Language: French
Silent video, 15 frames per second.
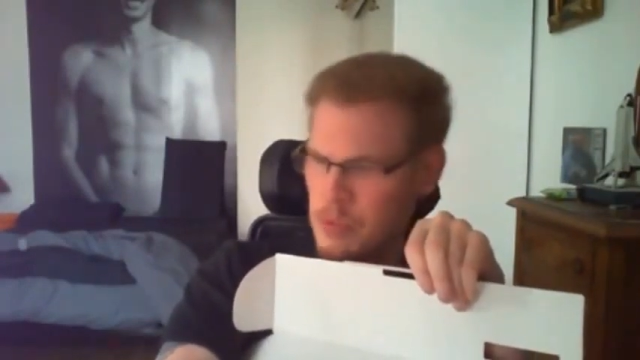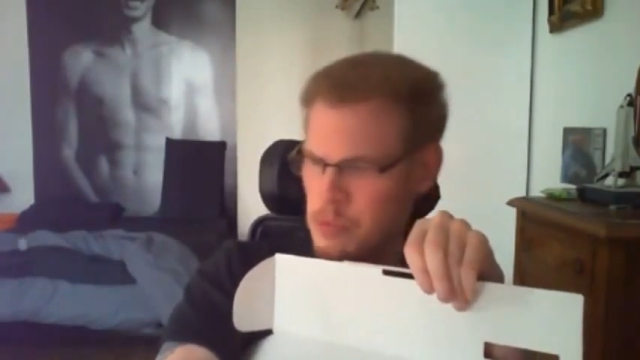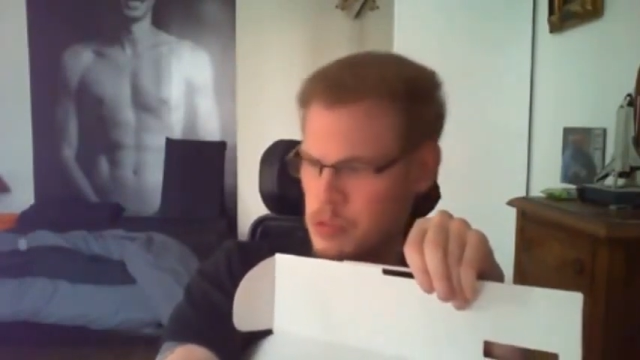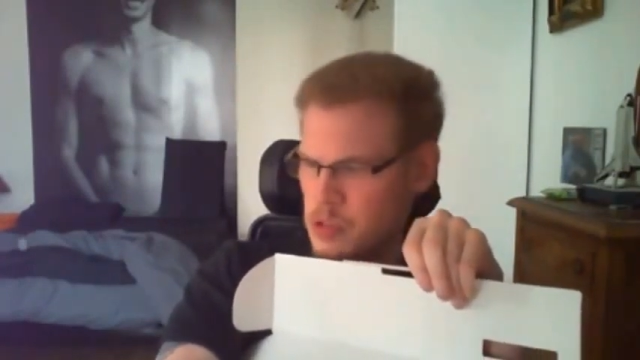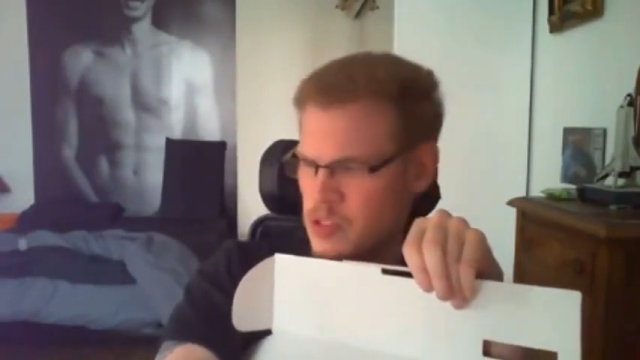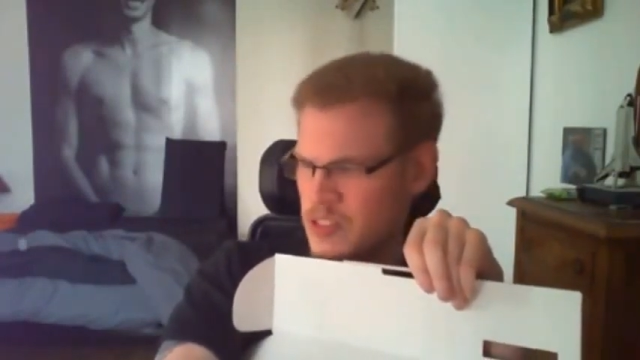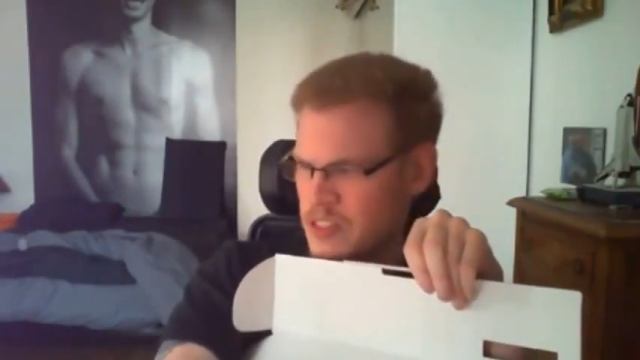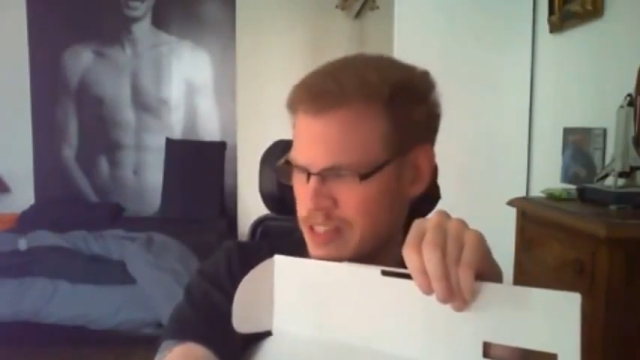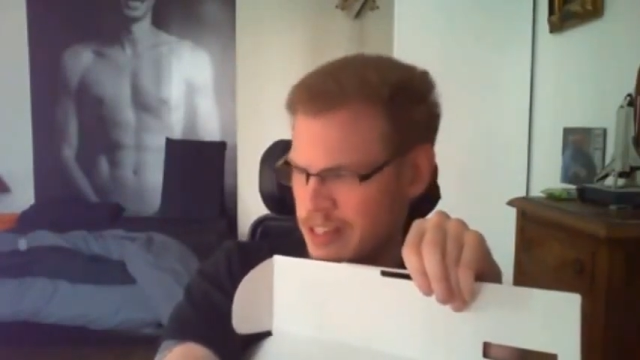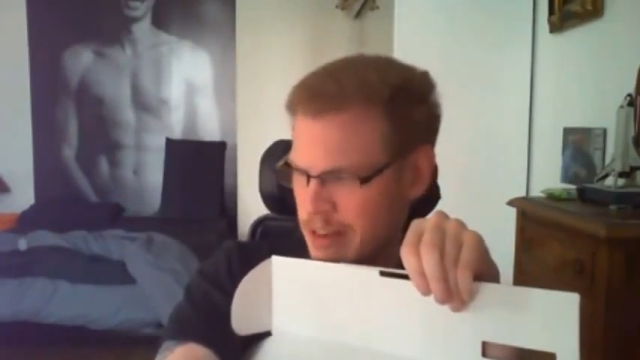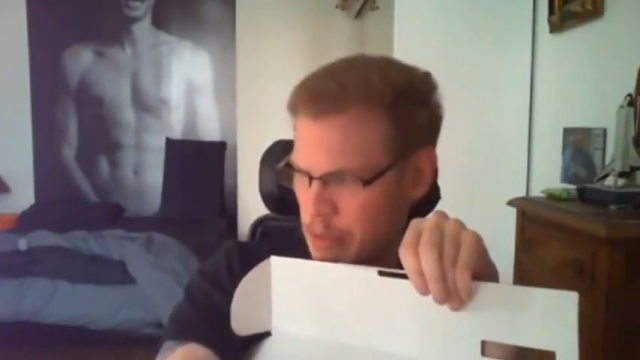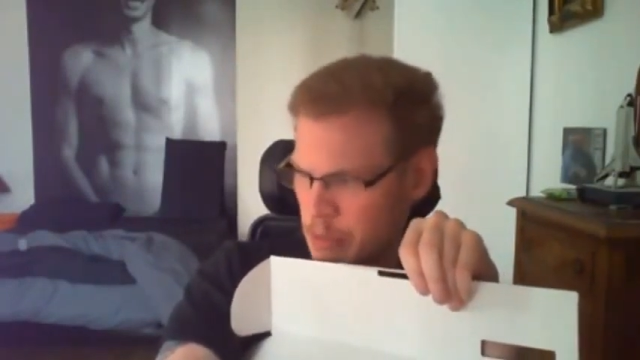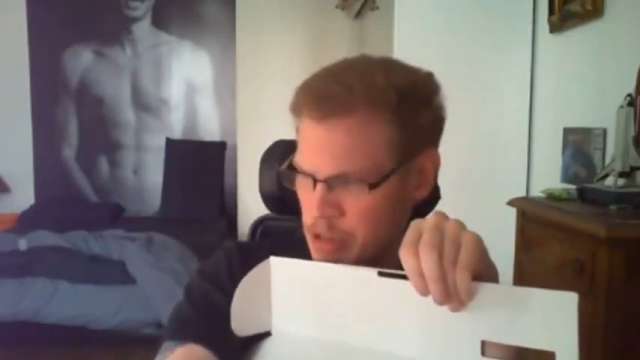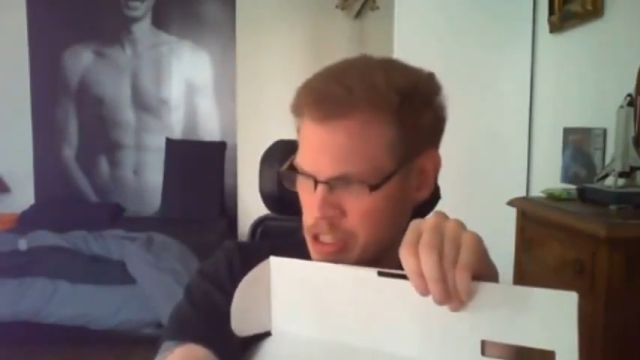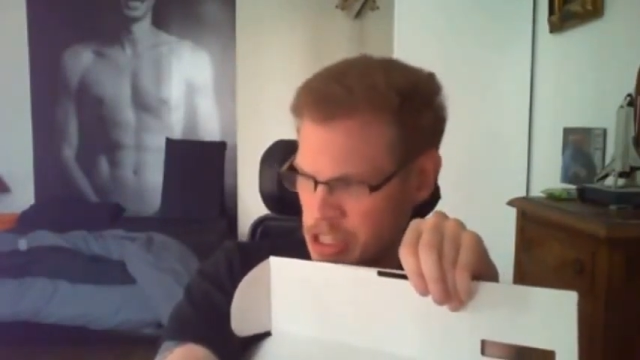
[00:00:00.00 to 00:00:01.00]
youtubeur que
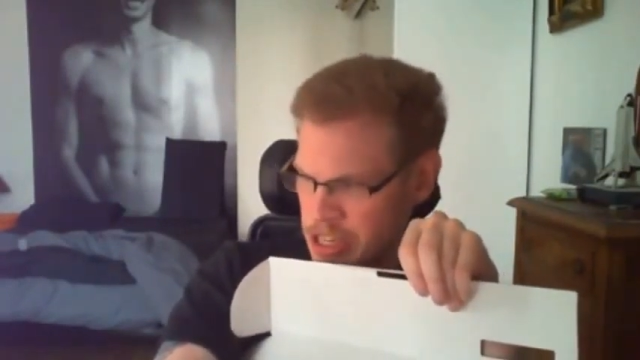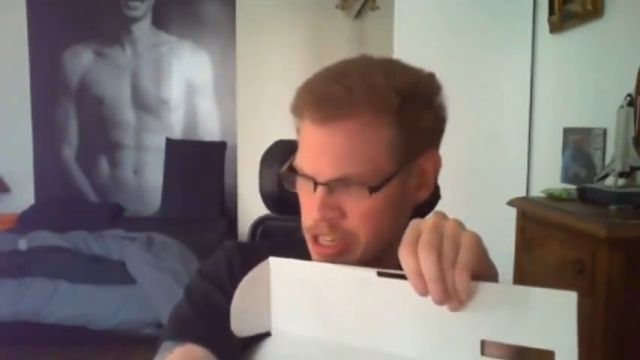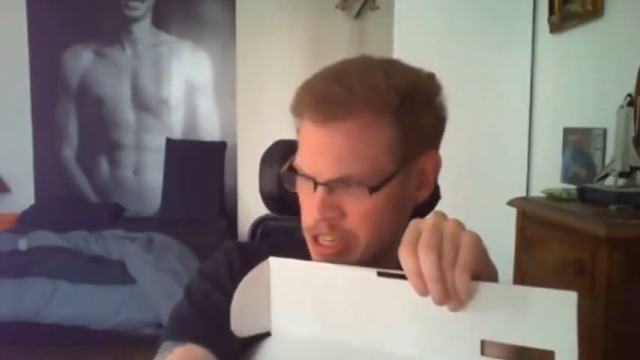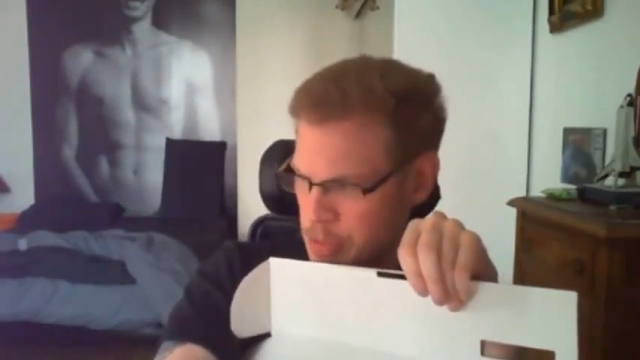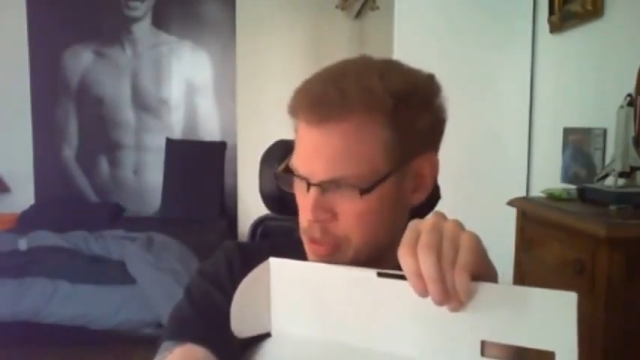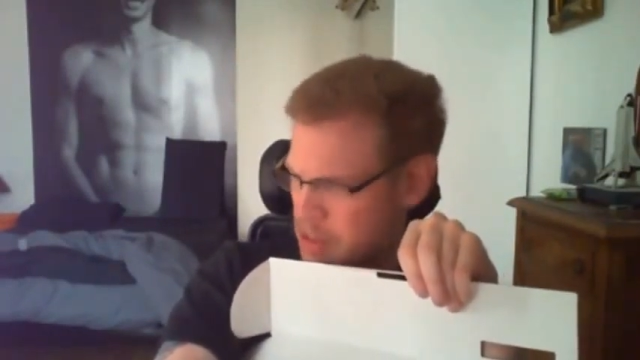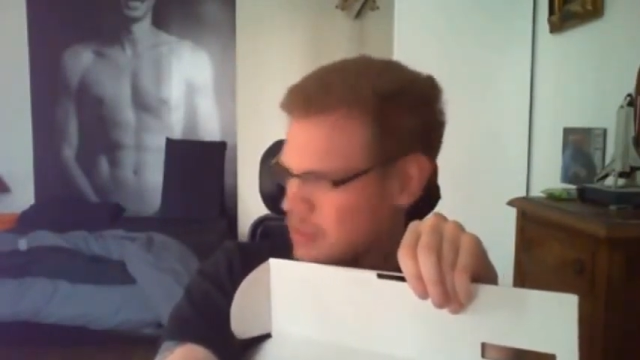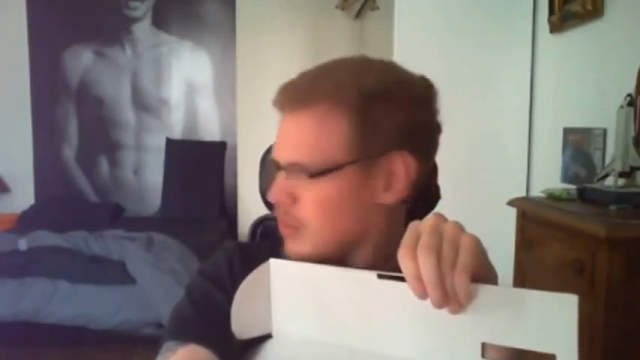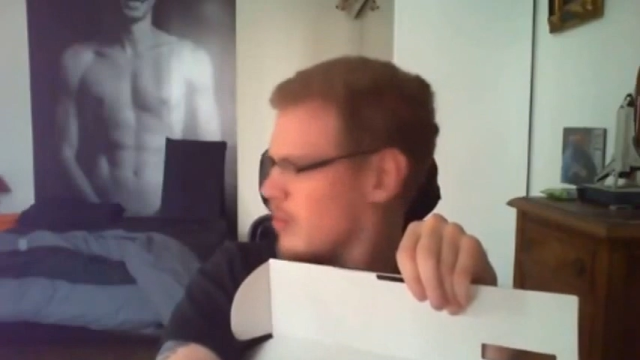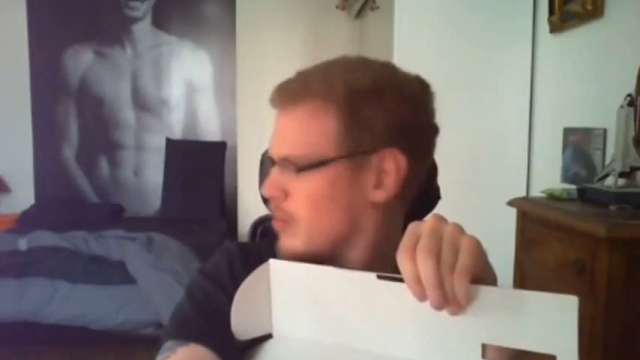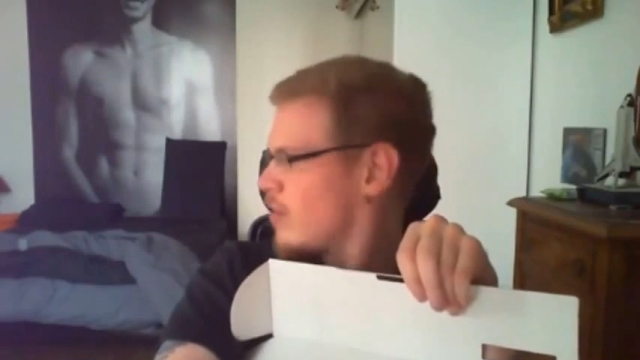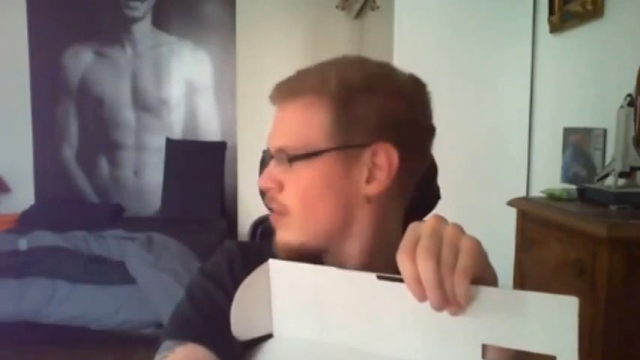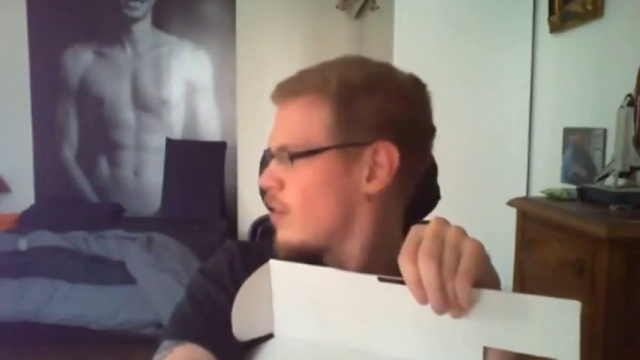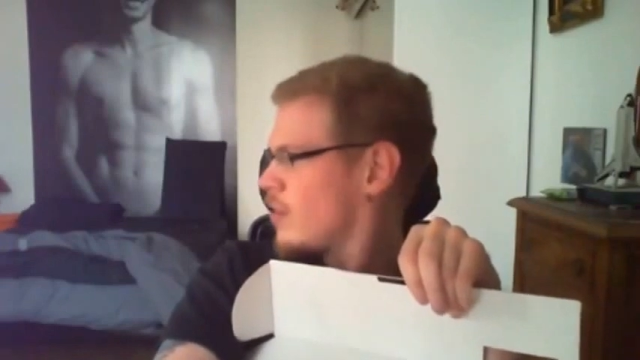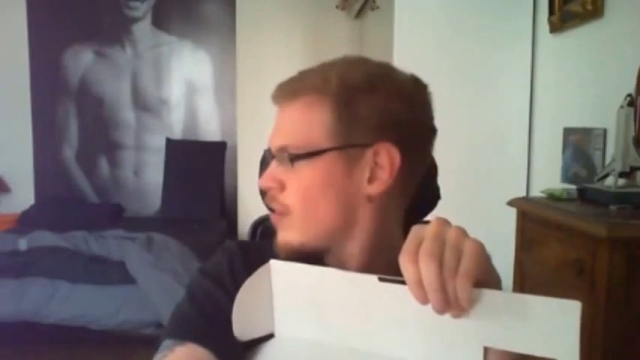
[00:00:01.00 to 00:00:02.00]
je suis,
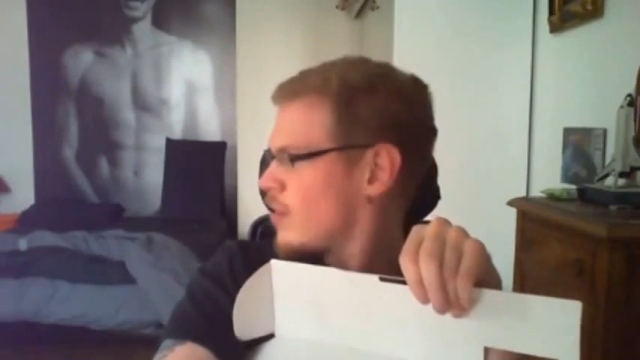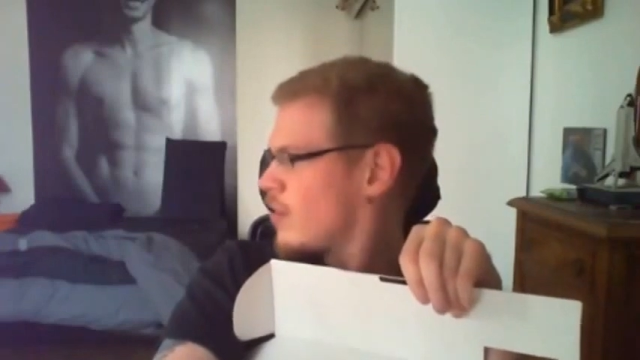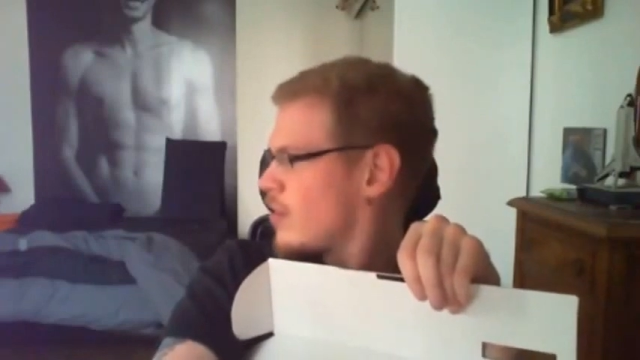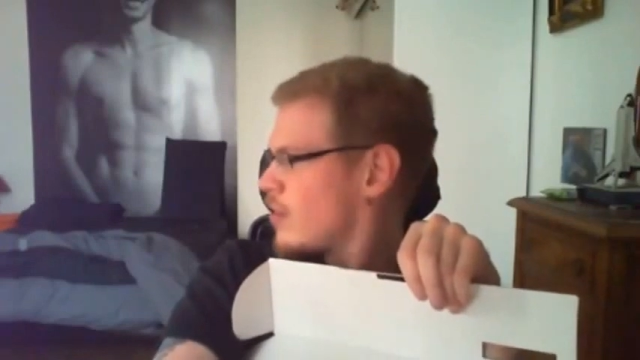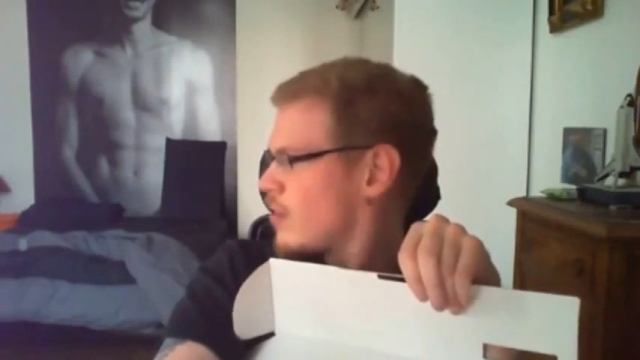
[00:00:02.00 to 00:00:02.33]
donc c'est